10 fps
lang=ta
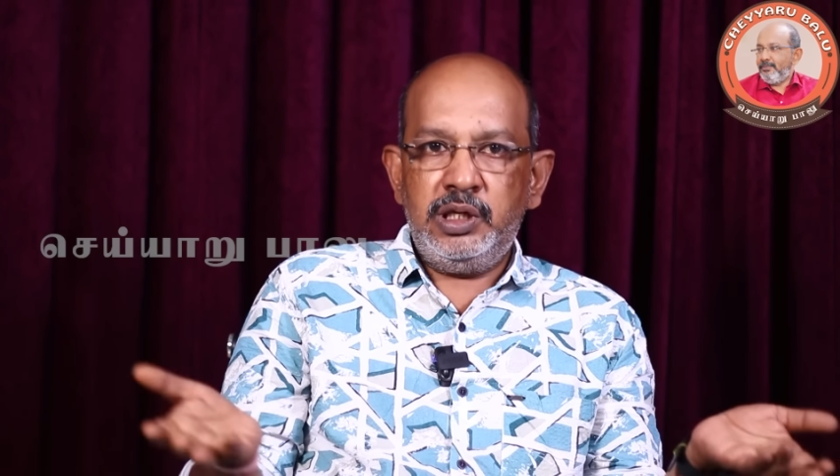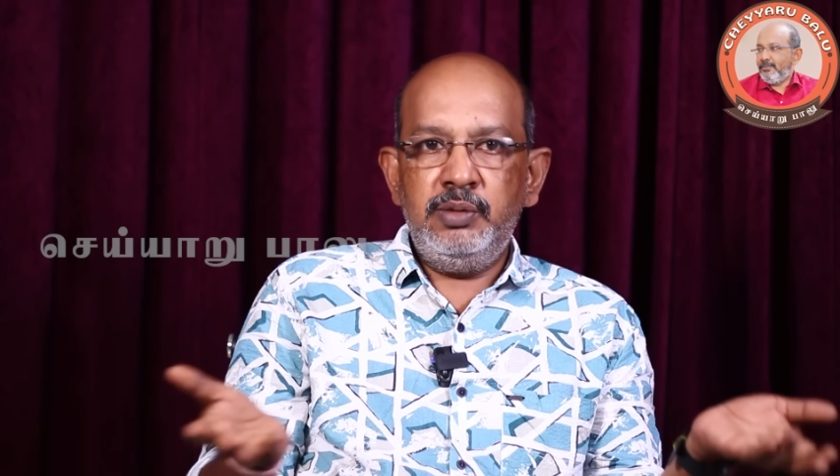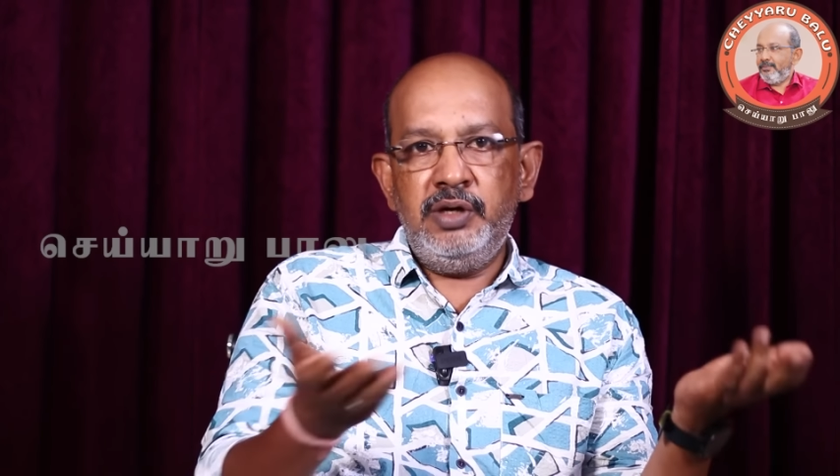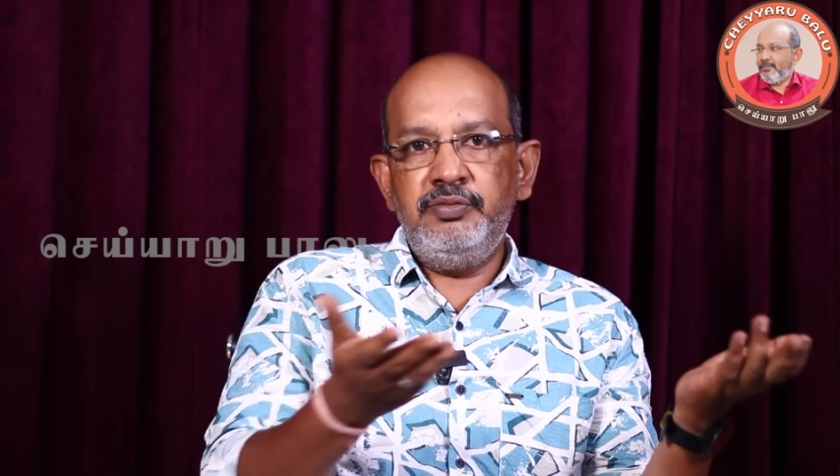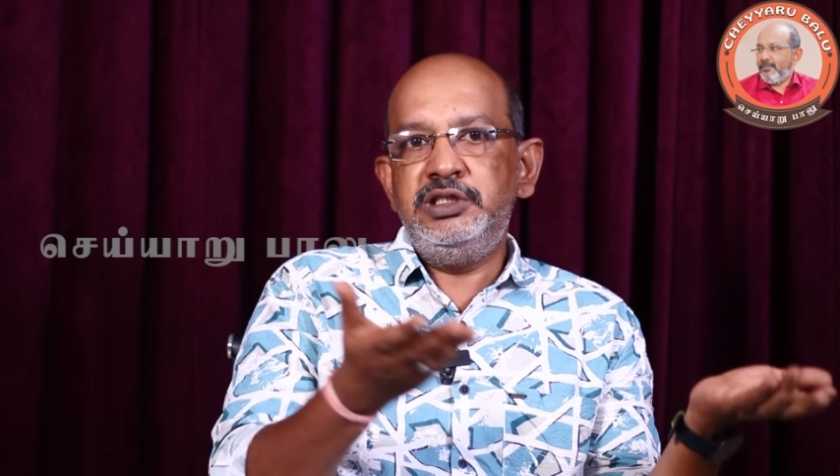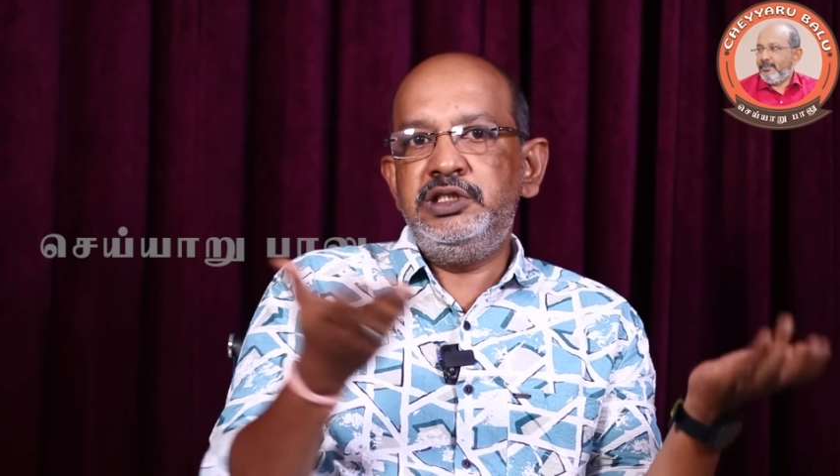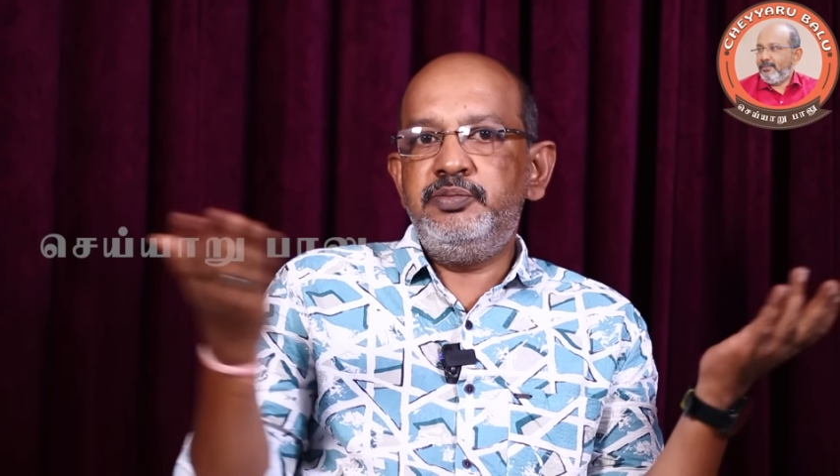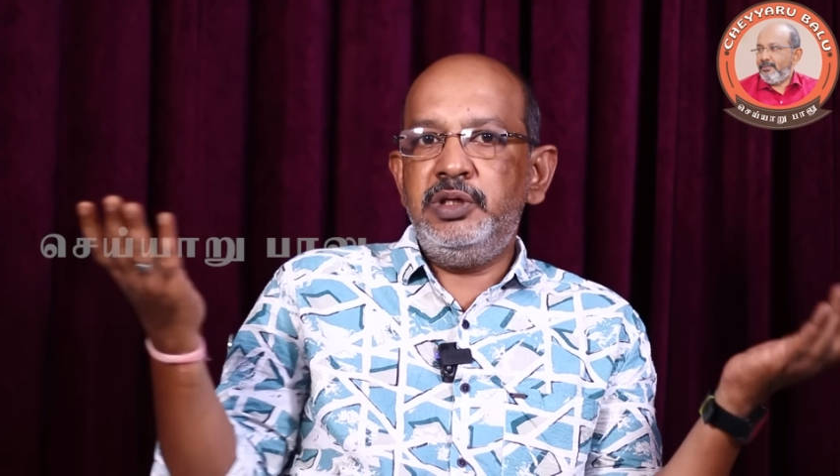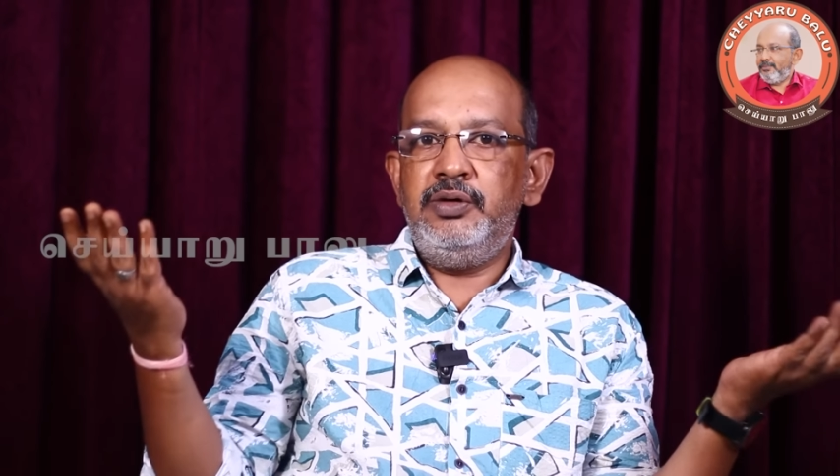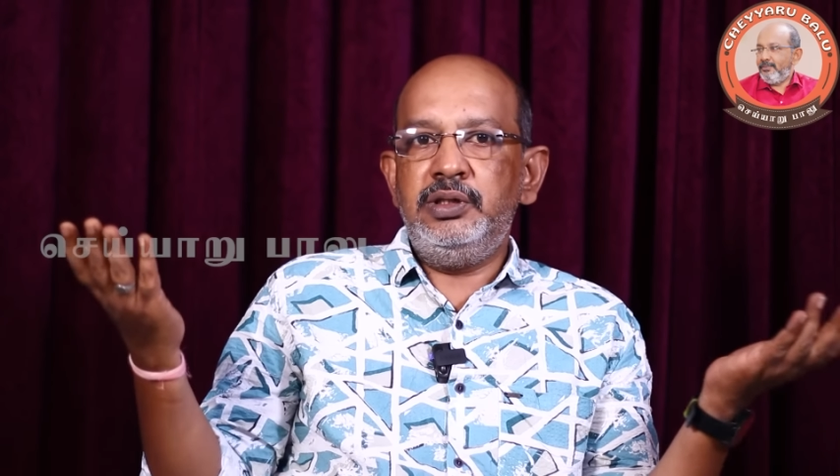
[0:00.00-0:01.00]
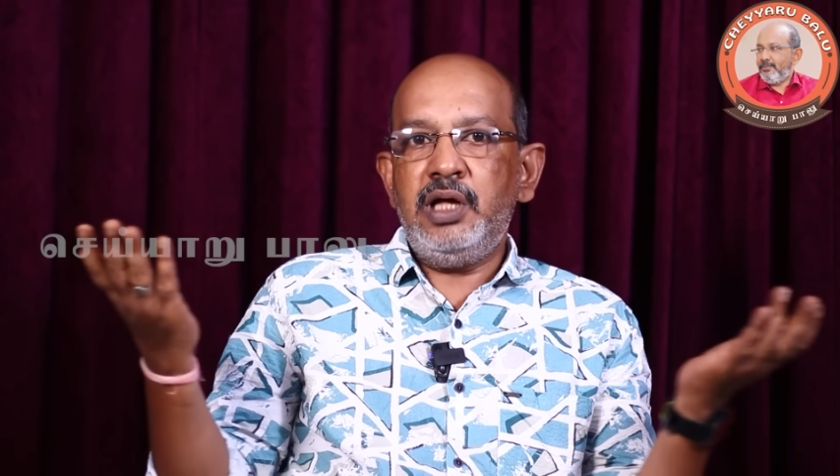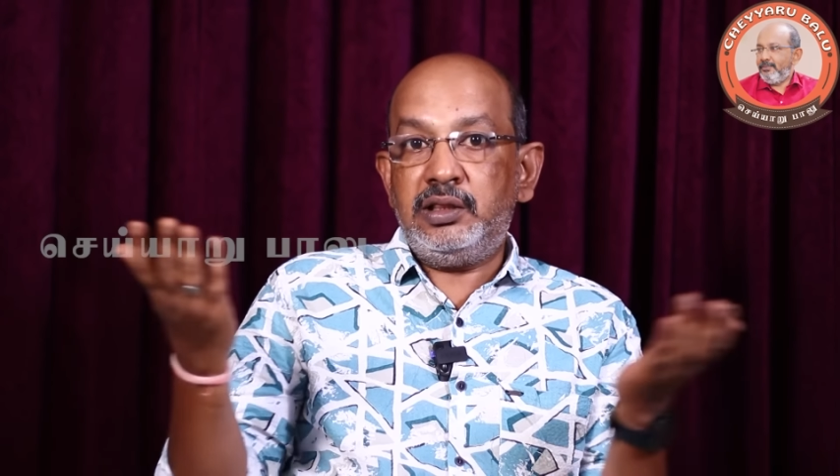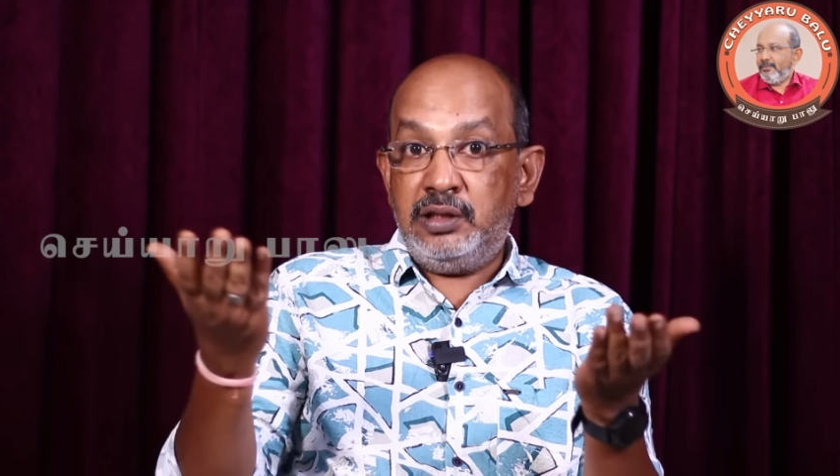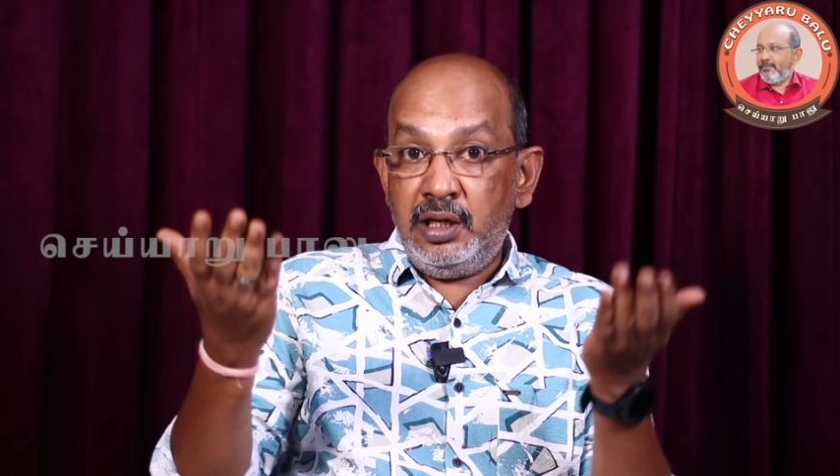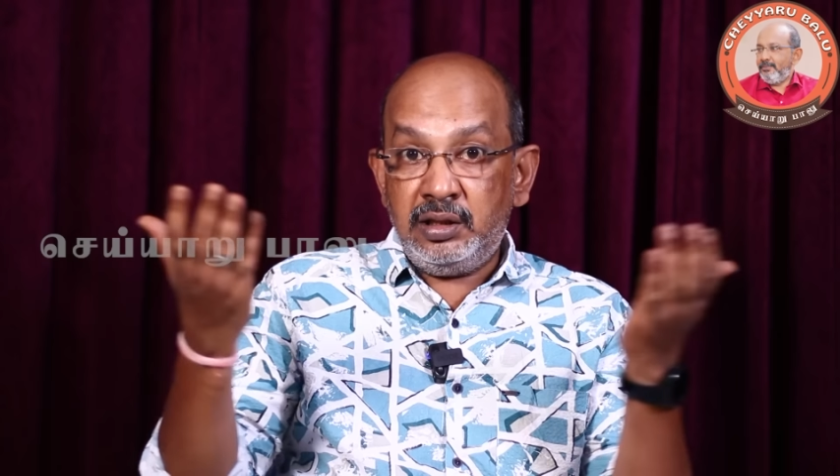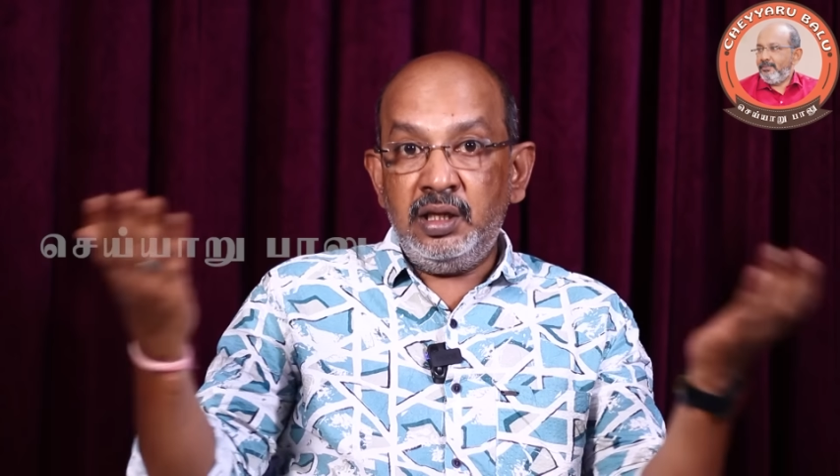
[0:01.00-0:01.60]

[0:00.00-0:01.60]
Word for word: முக்கியமாக விஜிபியில் வந்து அத்தனை